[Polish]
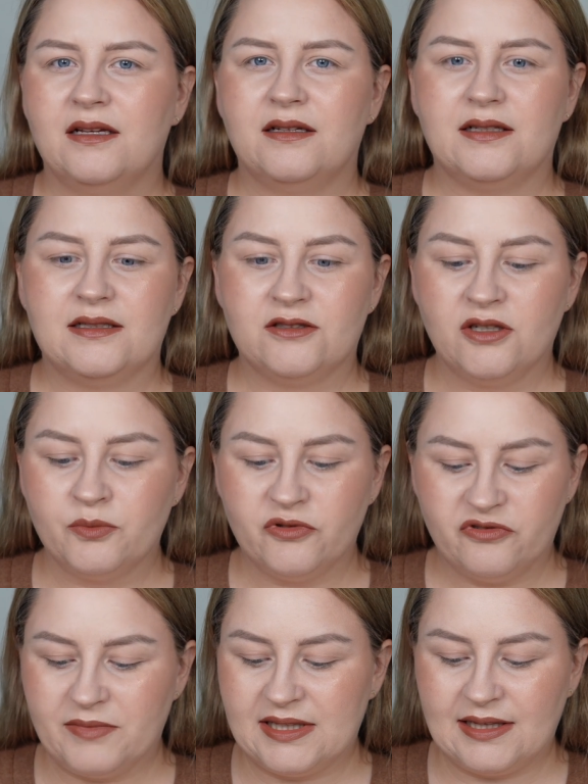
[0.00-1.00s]
e,
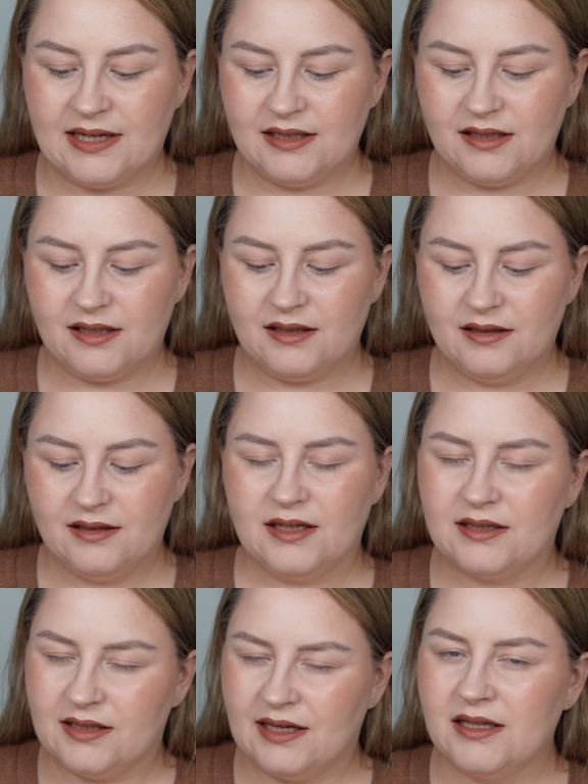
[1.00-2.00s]
stopów metali,
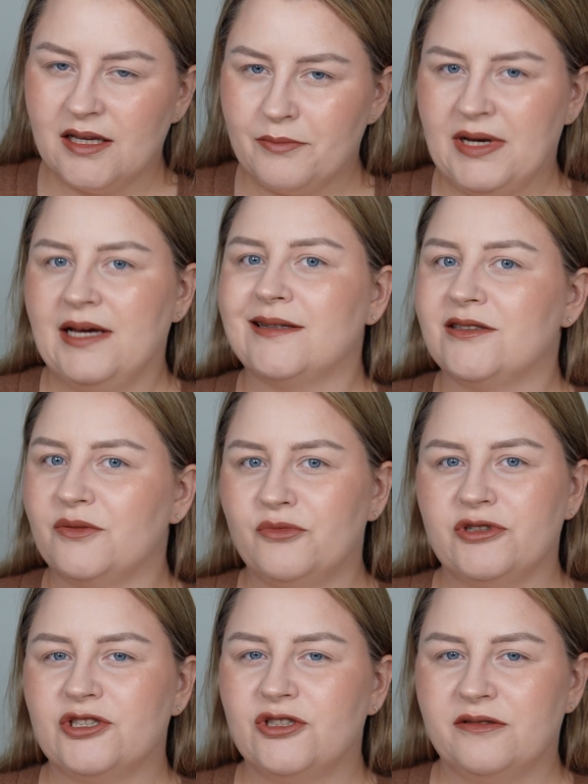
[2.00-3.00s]
generalnie bardzo
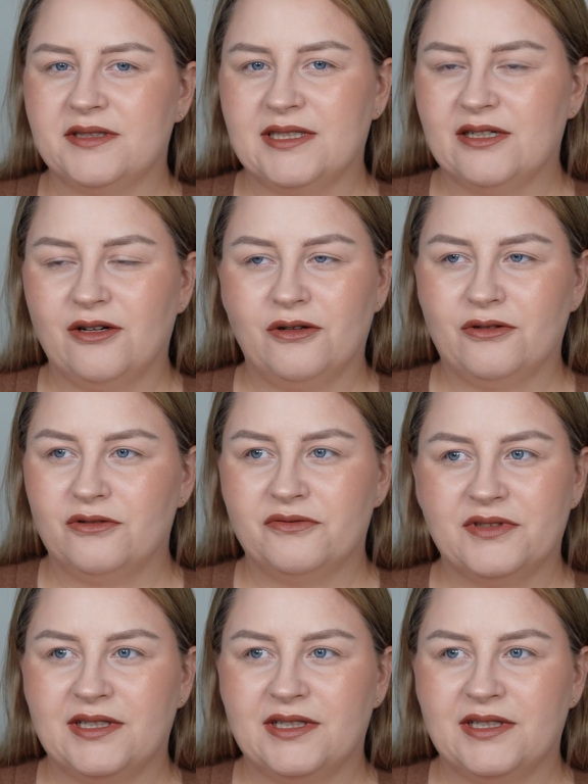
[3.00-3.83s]
błyszczących kolorów.